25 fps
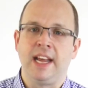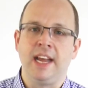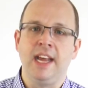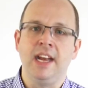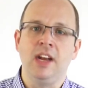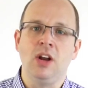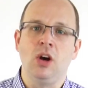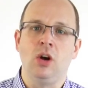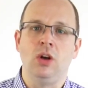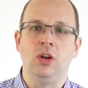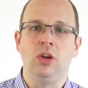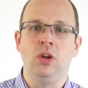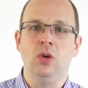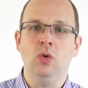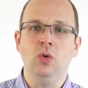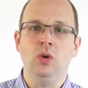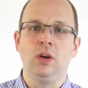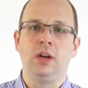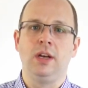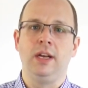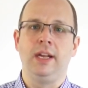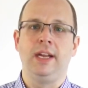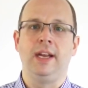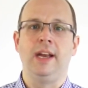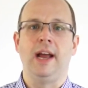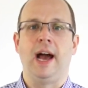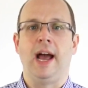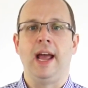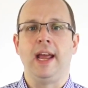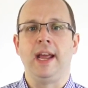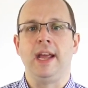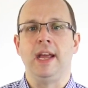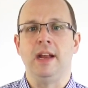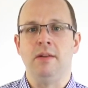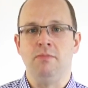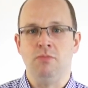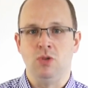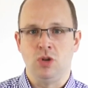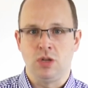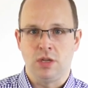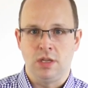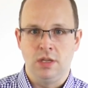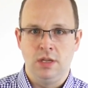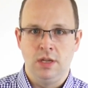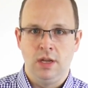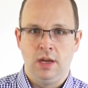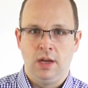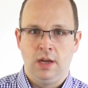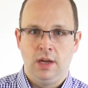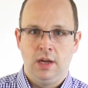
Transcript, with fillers: Kinder und Jugendlichen eingehen müssen,